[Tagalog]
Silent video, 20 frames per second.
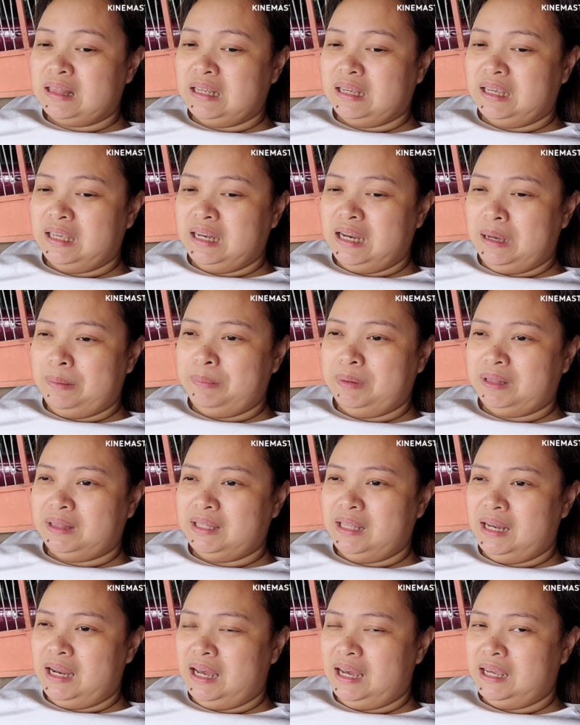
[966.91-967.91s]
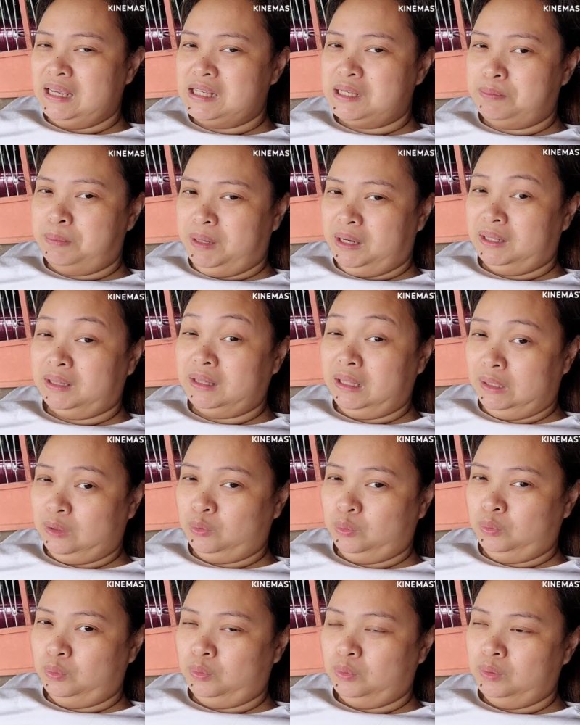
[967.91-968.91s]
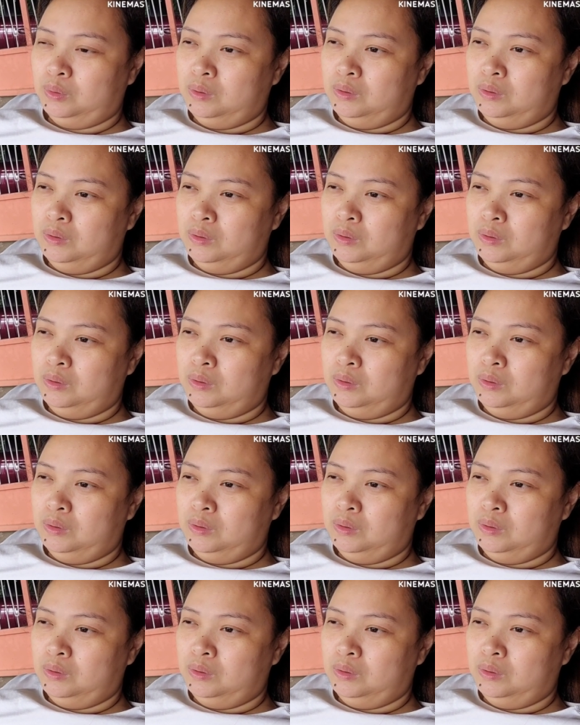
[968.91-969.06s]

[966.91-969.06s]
na ginamit nila is pang tattoo.